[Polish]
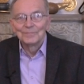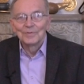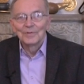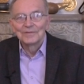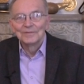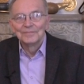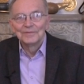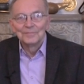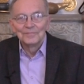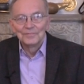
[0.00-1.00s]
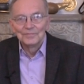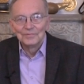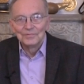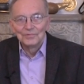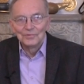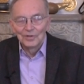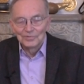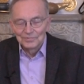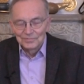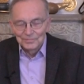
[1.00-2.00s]
z tym pałacem, w tym no,
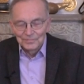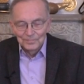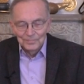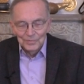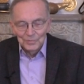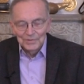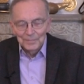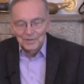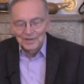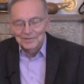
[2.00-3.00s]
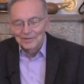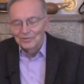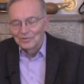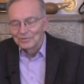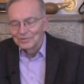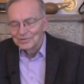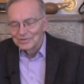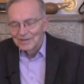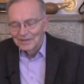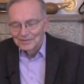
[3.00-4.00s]
były te prace
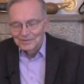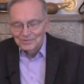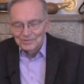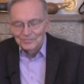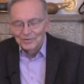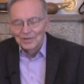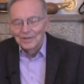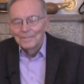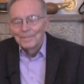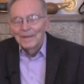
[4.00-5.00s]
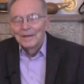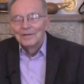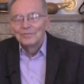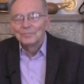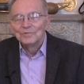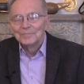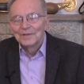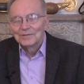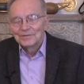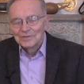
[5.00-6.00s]
archeologiczne, ale też i swoje
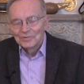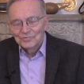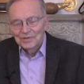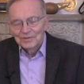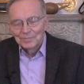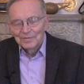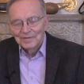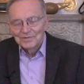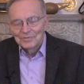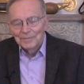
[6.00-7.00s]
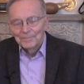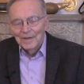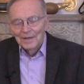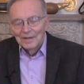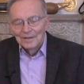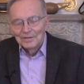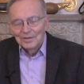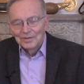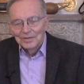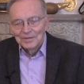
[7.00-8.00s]
numizmatyczne już wtedy prowadziłem.
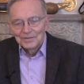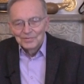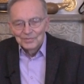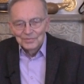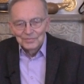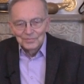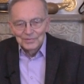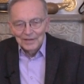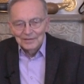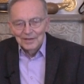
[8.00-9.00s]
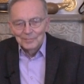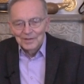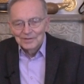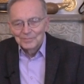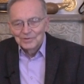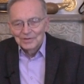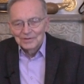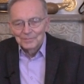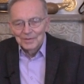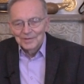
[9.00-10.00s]
No i y, tak najbardziej mi się
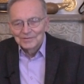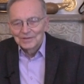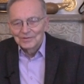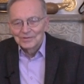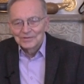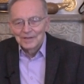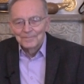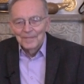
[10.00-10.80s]
ten Pałac Staszyca